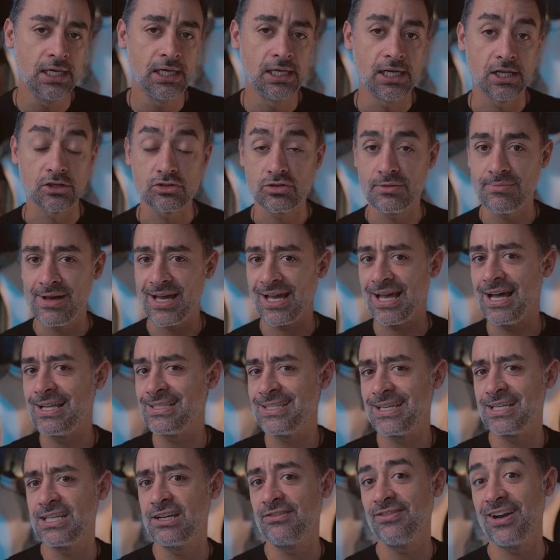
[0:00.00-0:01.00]
La sua
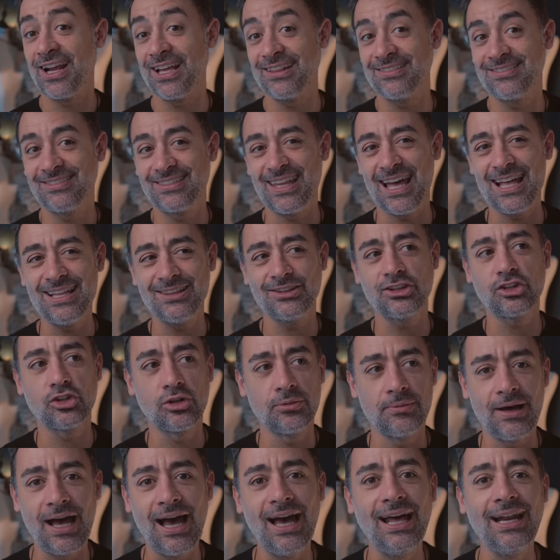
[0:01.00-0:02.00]
mancanza ci farà
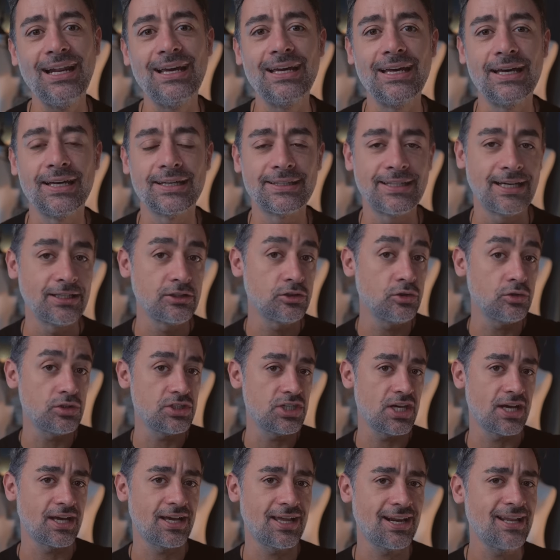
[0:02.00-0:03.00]
tanto male da
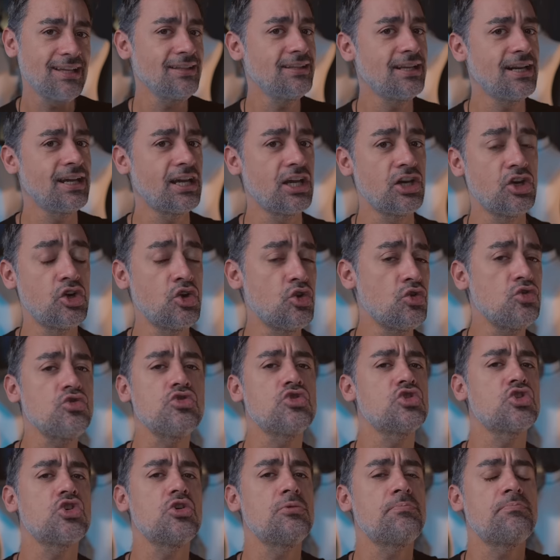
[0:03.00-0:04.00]
indurci a credere che non
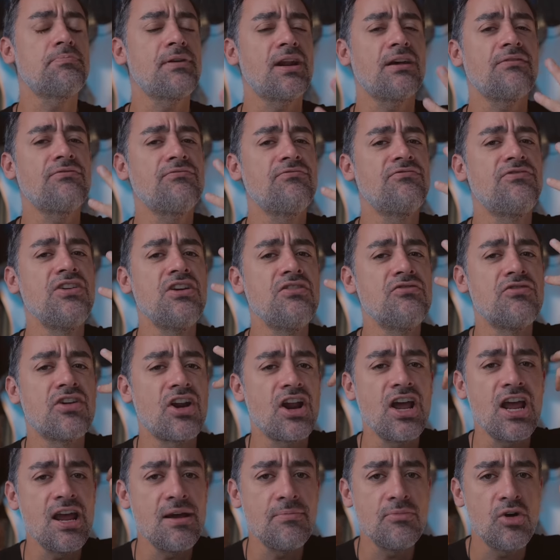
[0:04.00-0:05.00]

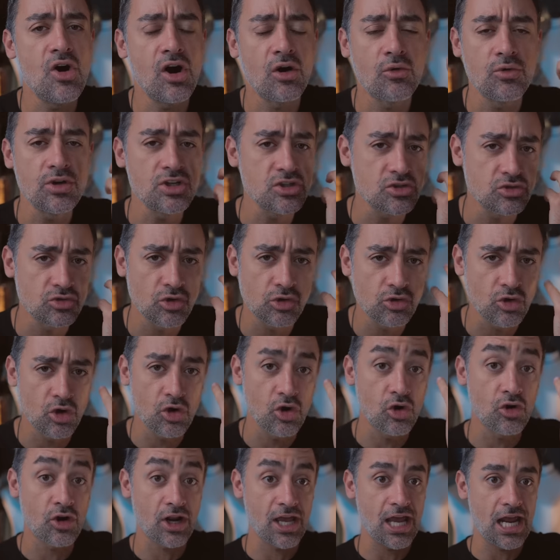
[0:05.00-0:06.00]
sopravvivremo a questo
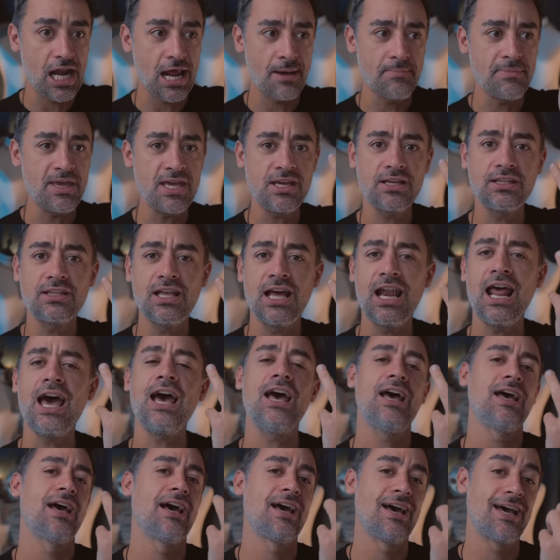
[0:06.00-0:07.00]
dolore e
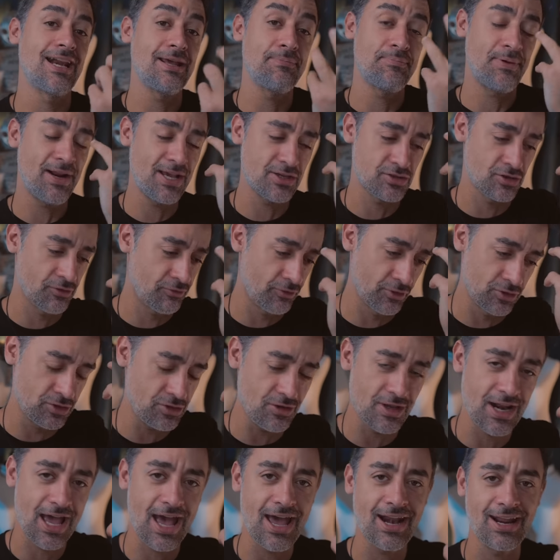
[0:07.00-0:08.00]
l'amigdala ha ripreso a
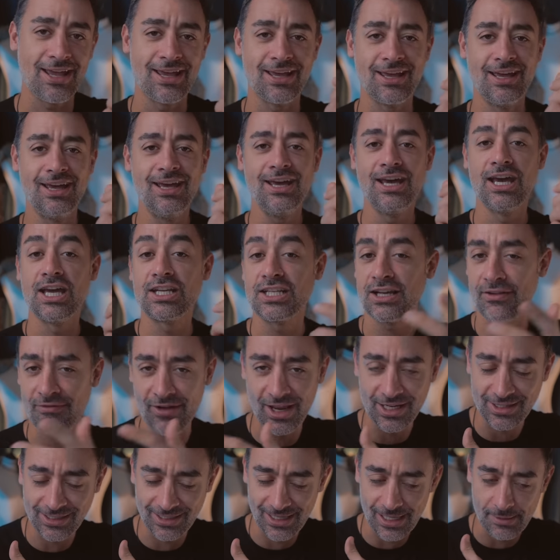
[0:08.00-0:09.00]
funzionare e ci
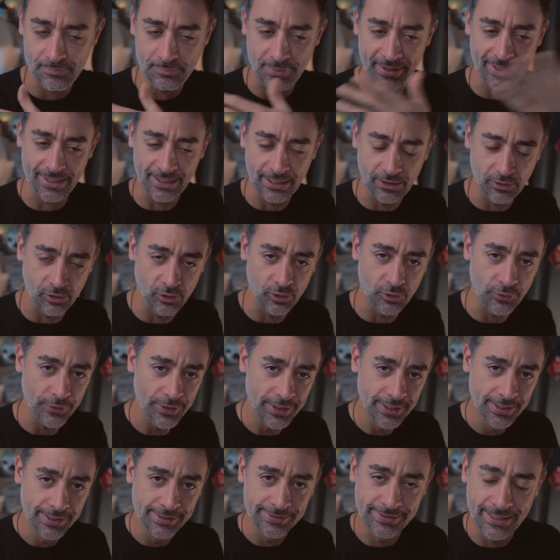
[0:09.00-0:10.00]
avverte del pericolo,
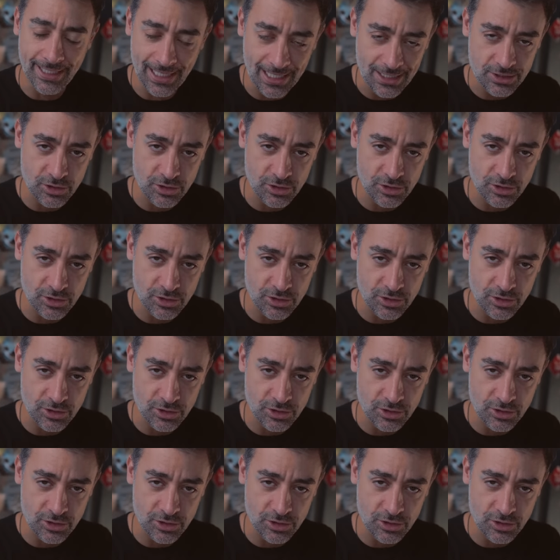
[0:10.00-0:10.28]
della